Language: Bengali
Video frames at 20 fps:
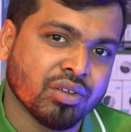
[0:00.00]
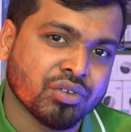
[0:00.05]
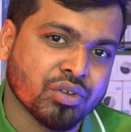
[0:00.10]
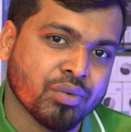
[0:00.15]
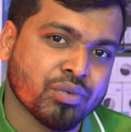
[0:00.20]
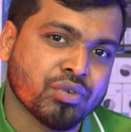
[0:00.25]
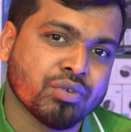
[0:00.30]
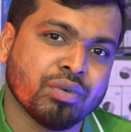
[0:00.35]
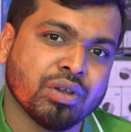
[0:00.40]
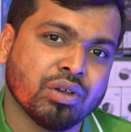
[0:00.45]

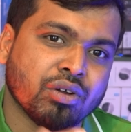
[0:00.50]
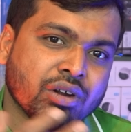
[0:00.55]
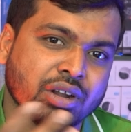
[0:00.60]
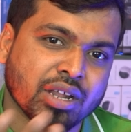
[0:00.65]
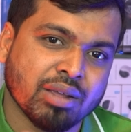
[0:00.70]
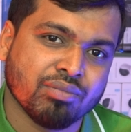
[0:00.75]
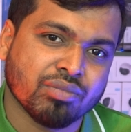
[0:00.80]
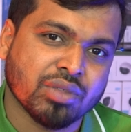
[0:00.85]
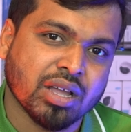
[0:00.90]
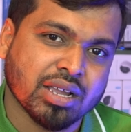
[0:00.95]
সবসময় অল
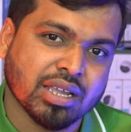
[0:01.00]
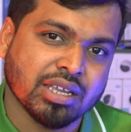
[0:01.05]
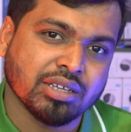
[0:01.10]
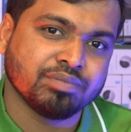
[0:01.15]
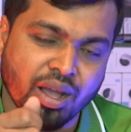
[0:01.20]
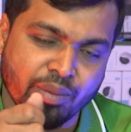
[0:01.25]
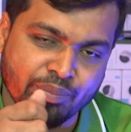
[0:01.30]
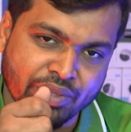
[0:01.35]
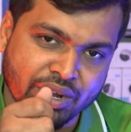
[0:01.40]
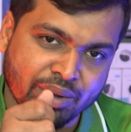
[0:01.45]
টাইম থাকে
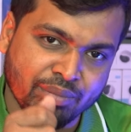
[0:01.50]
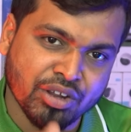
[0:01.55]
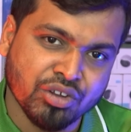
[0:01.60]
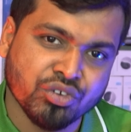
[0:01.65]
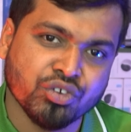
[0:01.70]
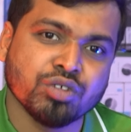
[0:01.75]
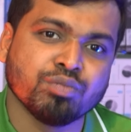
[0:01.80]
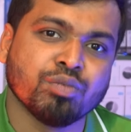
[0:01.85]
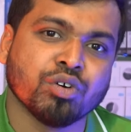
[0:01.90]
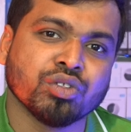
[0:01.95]
আপনারা মেন
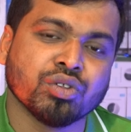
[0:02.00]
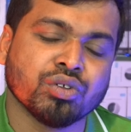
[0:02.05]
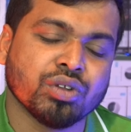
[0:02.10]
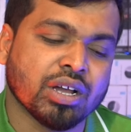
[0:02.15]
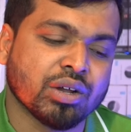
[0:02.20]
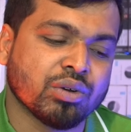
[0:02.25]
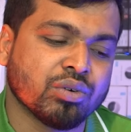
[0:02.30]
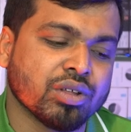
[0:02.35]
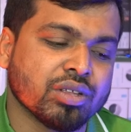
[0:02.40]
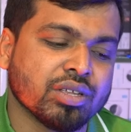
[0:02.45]
সুইচ বন্ধ
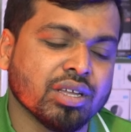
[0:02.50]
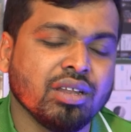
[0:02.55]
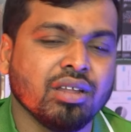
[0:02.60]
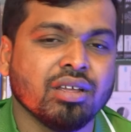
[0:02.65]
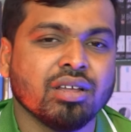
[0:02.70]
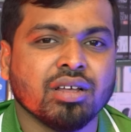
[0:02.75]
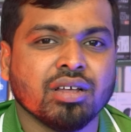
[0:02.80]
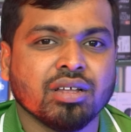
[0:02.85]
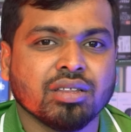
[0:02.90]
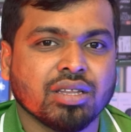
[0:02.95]
না করে যান
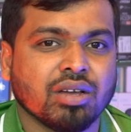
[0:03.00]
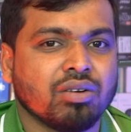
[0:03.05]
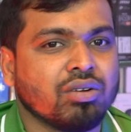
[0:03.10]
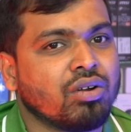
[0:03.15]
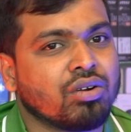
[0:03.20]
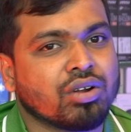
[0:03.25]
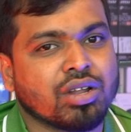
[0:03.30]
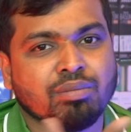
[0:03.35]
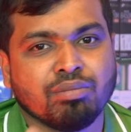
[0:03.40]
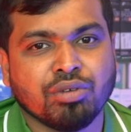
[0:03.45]
তাহলে
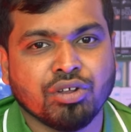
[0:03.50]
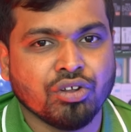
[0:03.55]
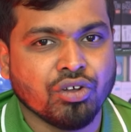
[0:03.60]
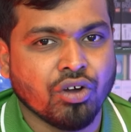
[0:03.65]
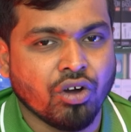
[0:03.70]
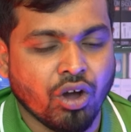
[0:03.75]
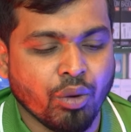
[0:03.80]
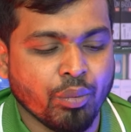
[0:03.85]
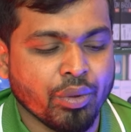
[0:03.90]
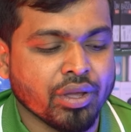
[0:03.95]
অল টাইম ভিডিও
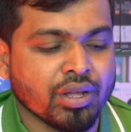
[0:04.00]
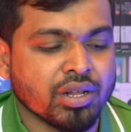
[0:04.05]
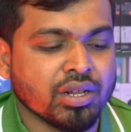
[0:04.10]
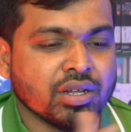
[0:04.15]
হবে